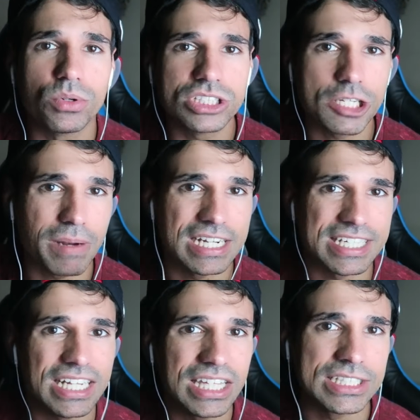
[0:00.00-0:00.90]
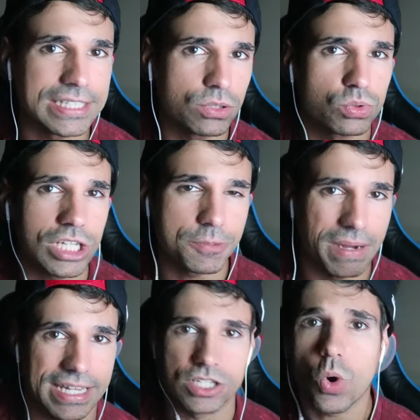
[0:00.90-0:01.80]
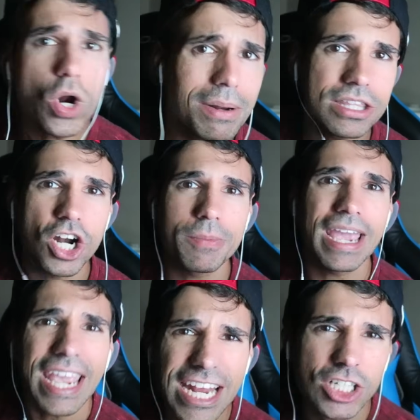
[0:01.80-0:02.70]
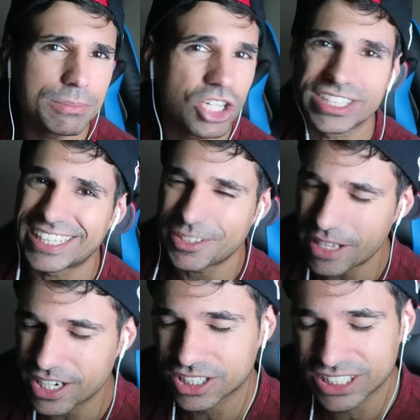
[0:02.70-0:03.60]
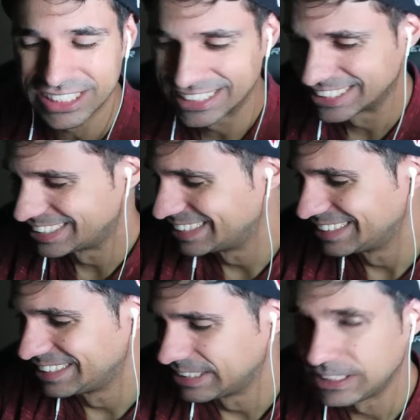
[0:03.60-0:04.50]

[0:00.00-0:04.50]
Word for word: me gustas para el siguiente. Si te asustas, pierdes. Un abrazo enorme y nos vemos en los siguientes vídeos.